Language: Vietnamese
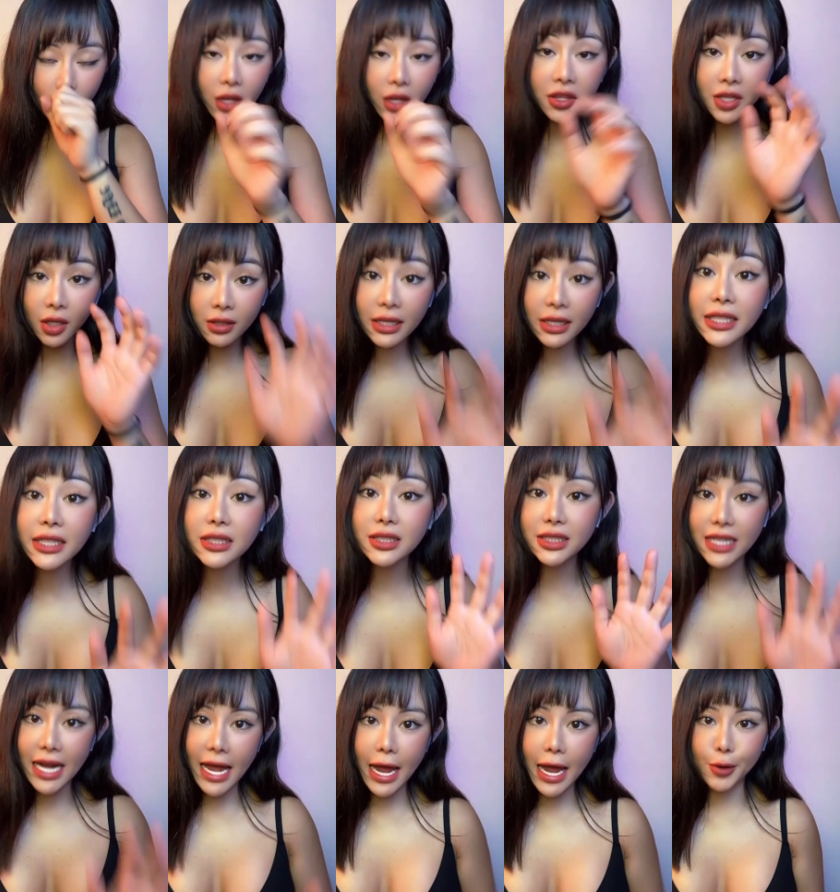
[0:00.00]
những cái
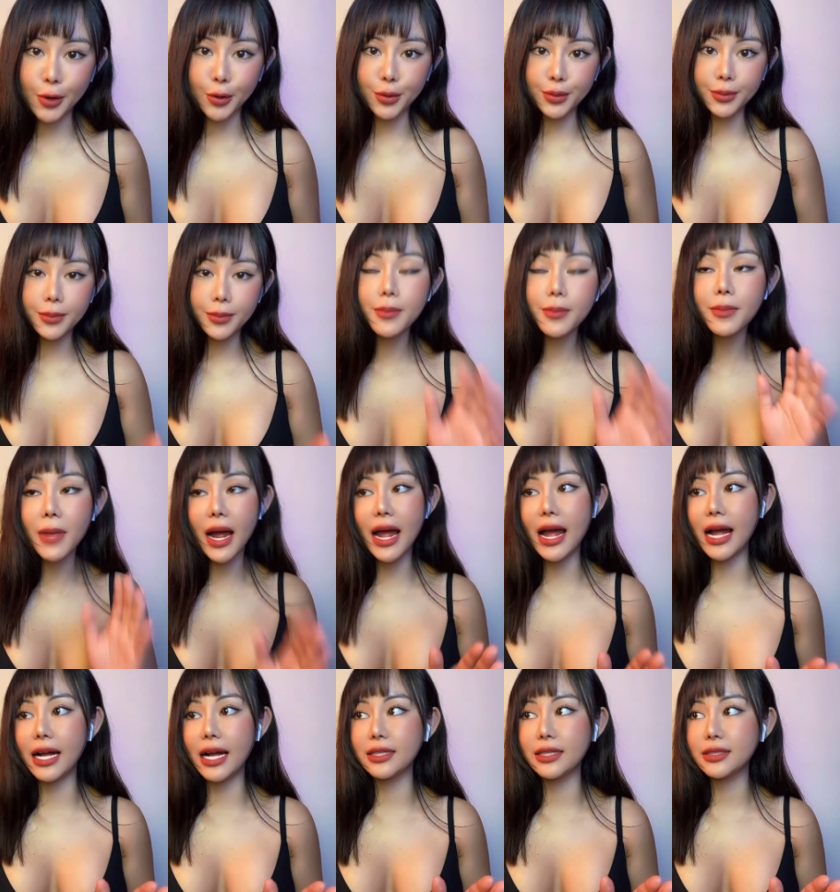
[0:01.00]
người nào
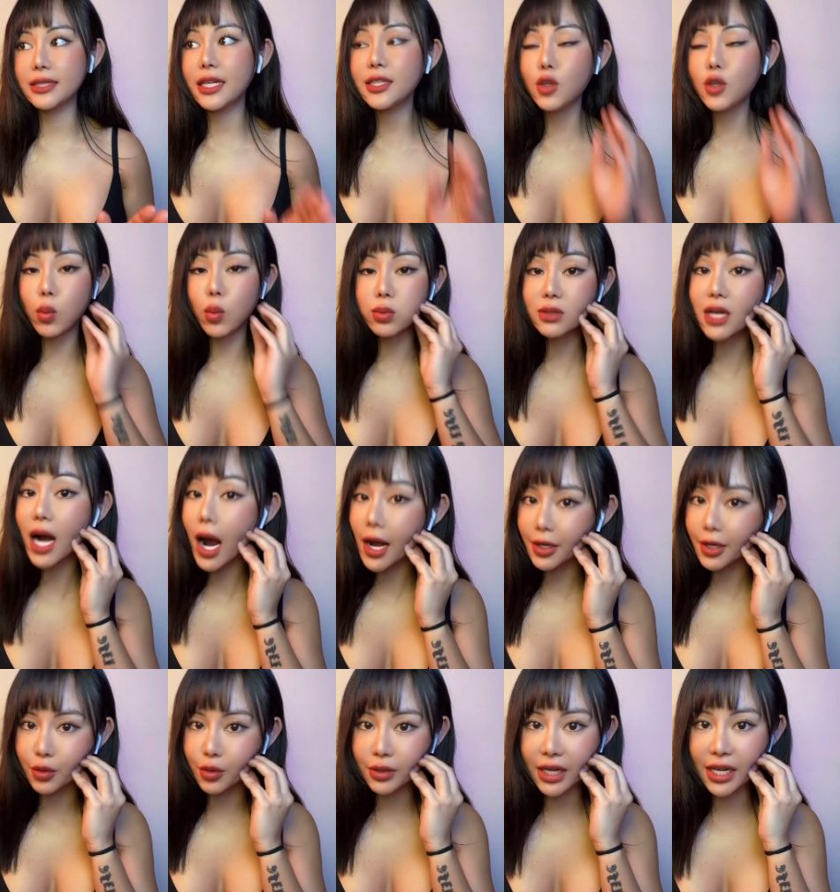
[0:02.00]
mà cái cục cơ
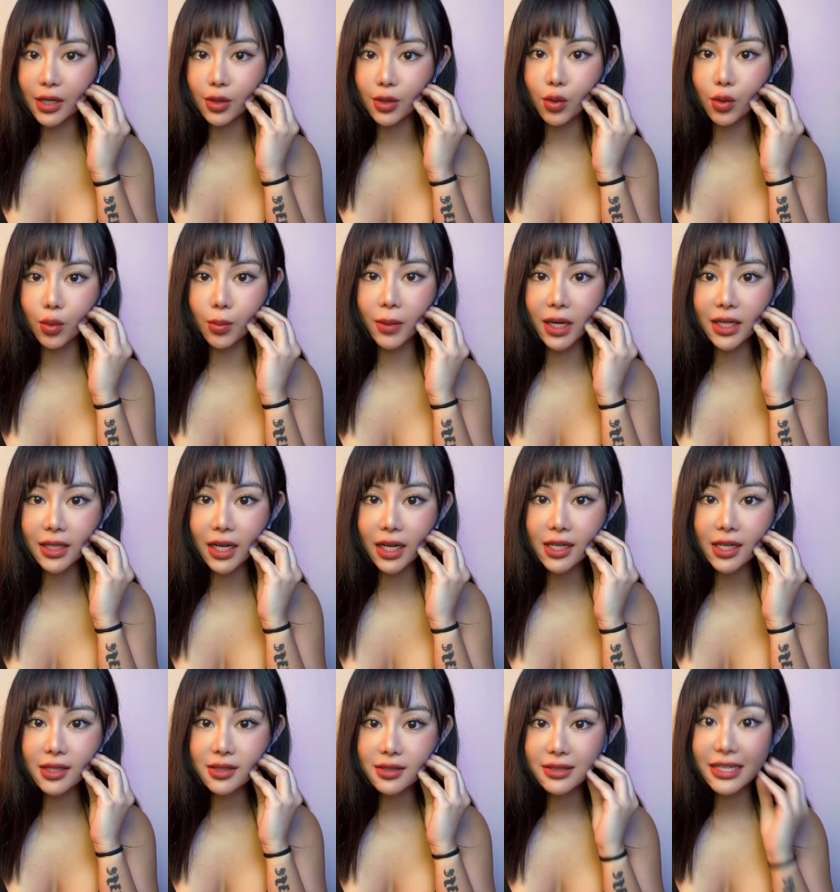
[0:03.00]
chỗ này của mình
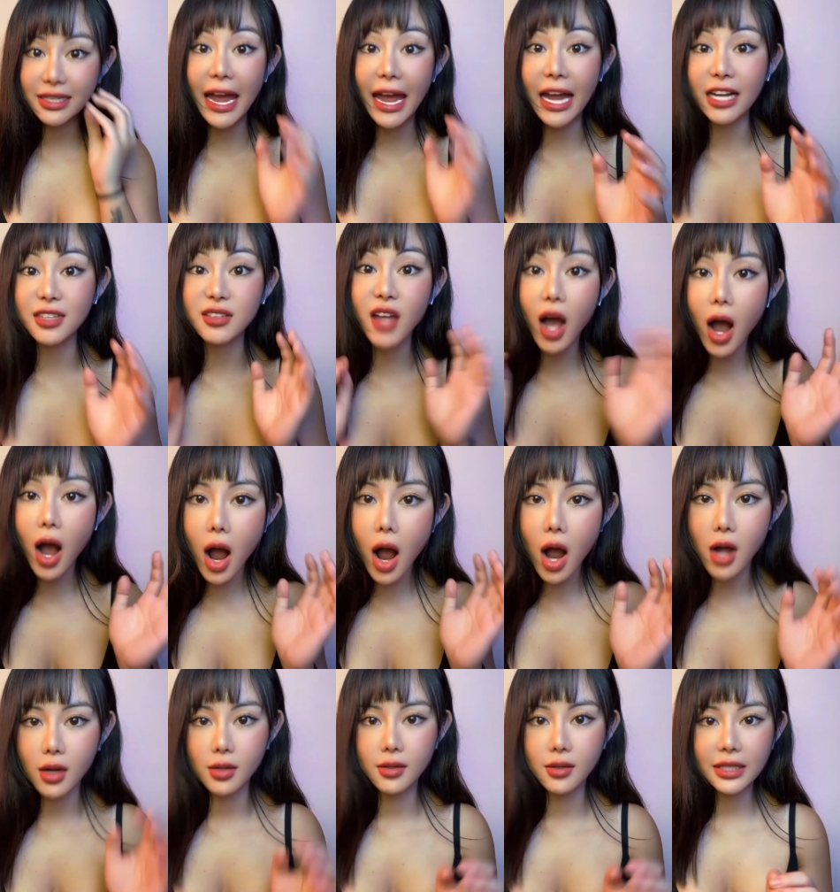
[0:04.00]
á càng
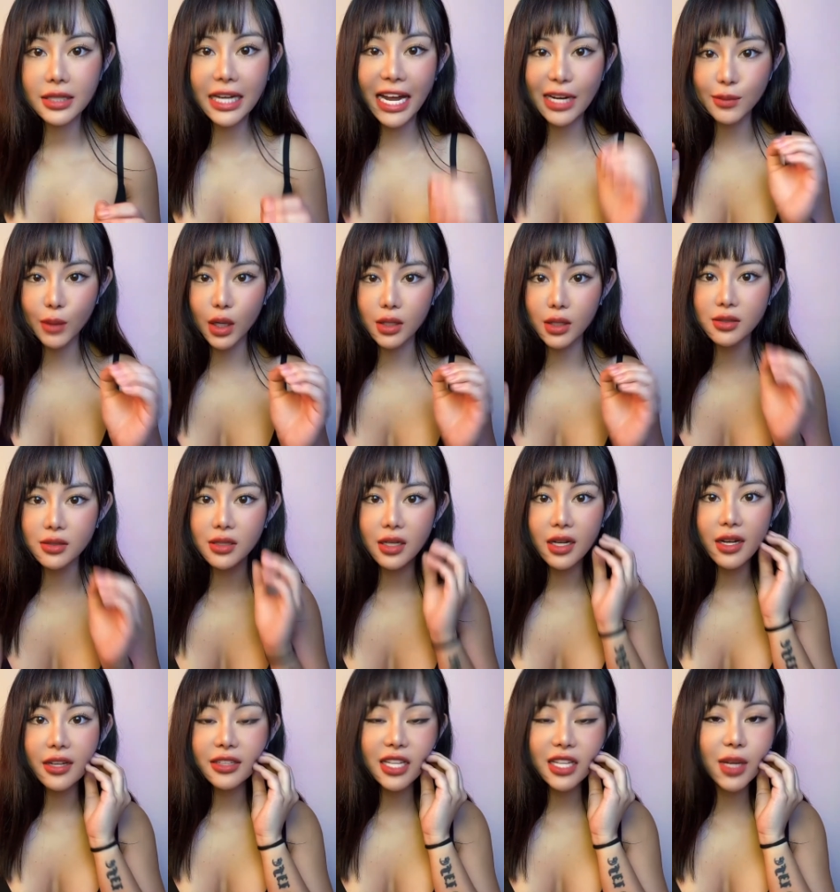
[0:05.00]
to càng bự
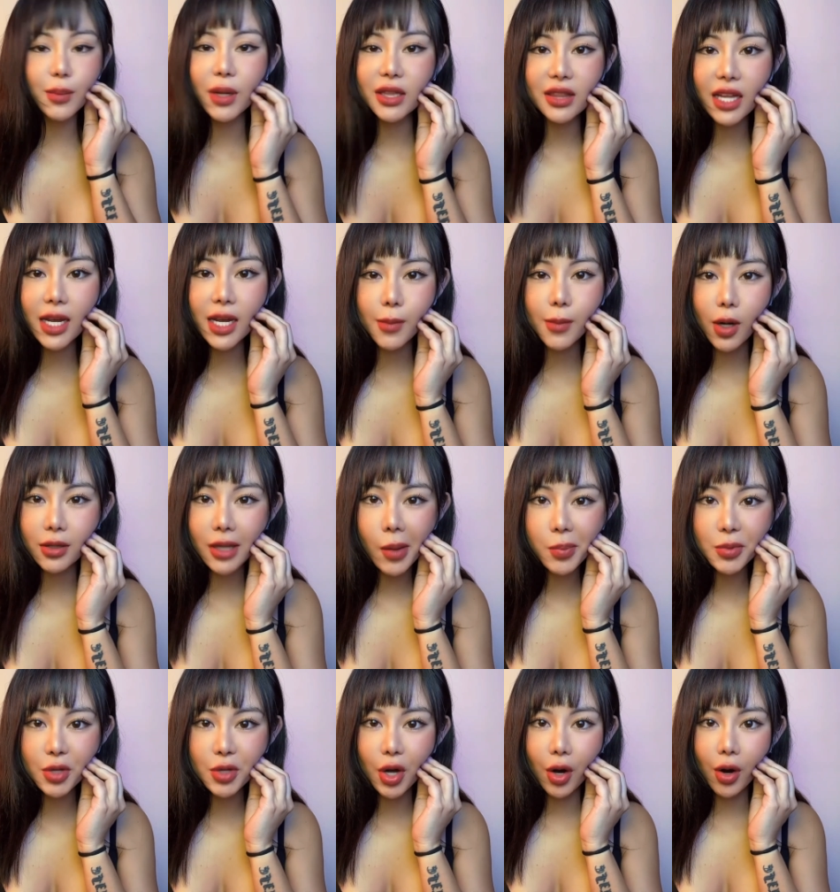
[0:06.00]
thì mình tiêm botox
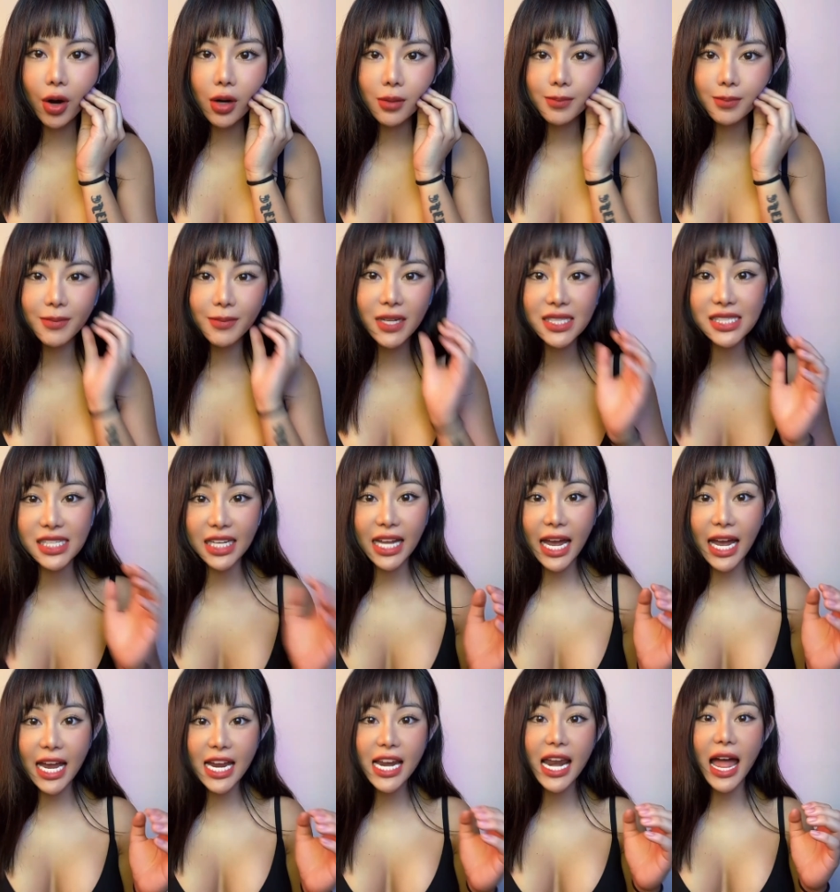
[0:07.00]
vô mình sẽ
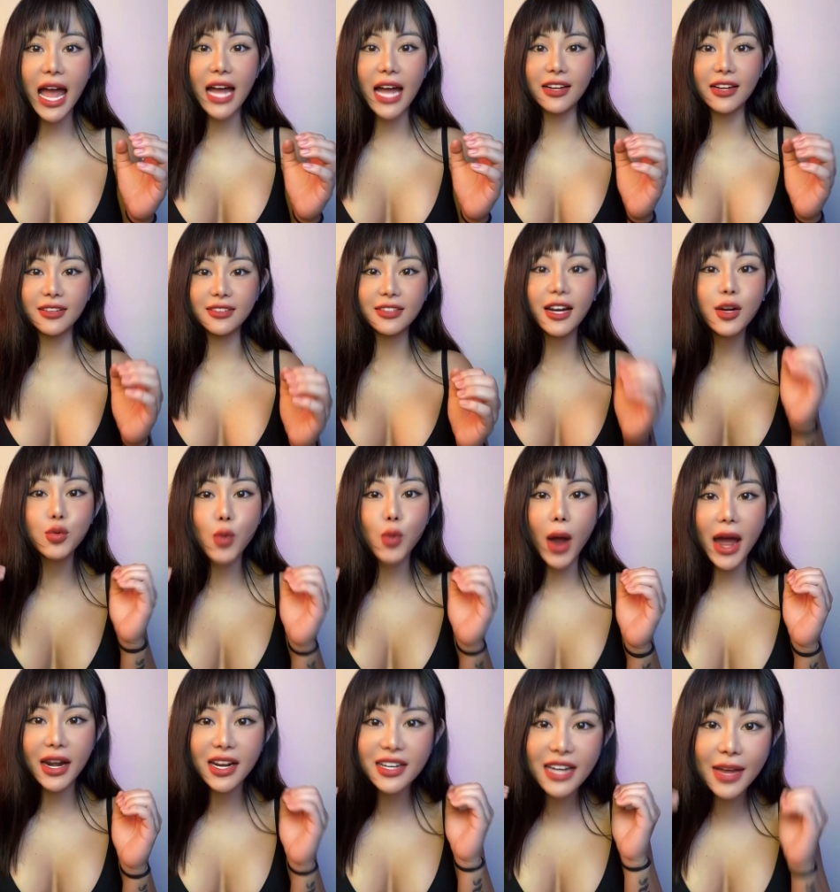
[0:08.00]
thấy là kết
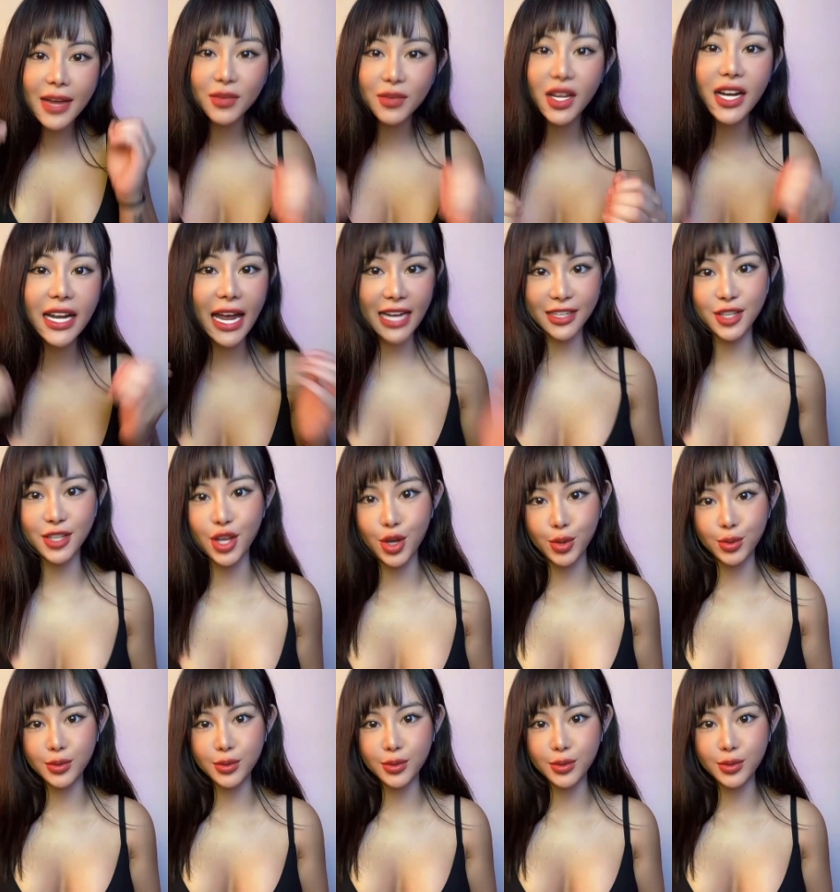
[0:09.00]
quả nó đem tới càng nhiều